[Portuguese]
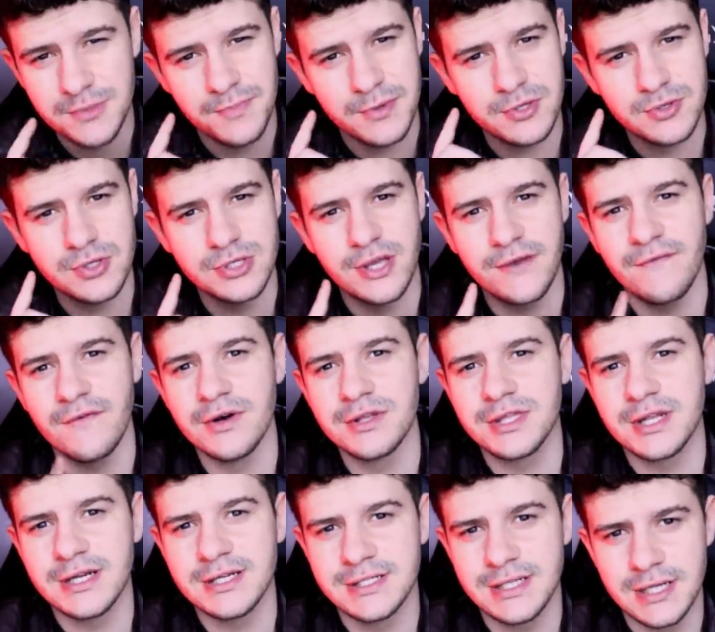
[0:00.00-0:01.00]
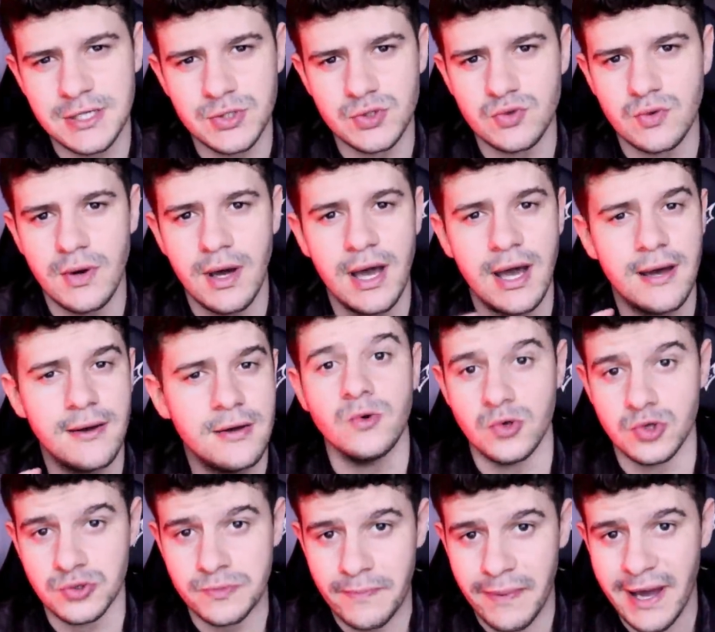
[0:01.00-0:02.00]
pessoas que vão atrás dele zoar,
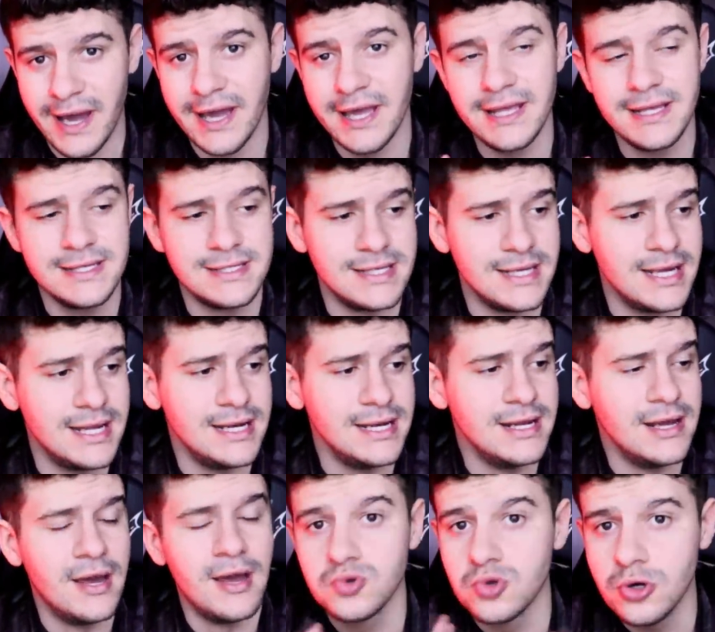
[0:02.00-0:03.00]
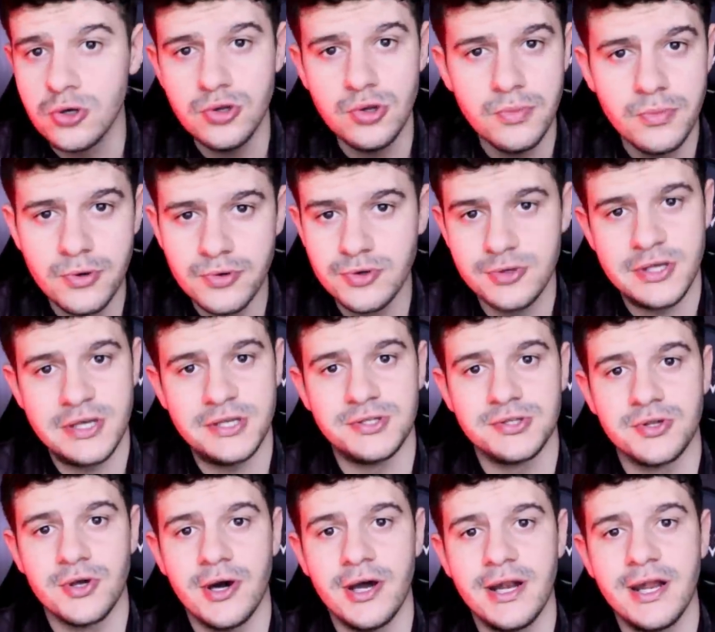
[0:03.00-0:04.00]
os pais, ele, todo mundo na
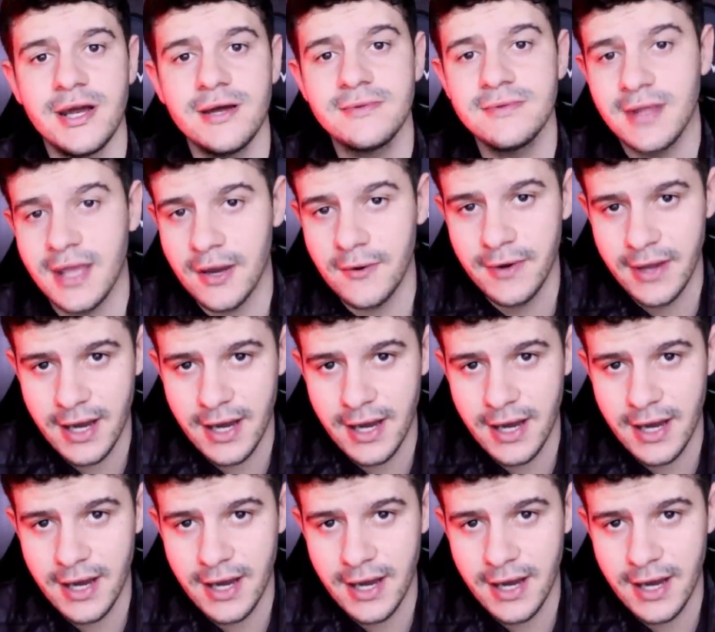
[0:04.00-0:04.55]
história é o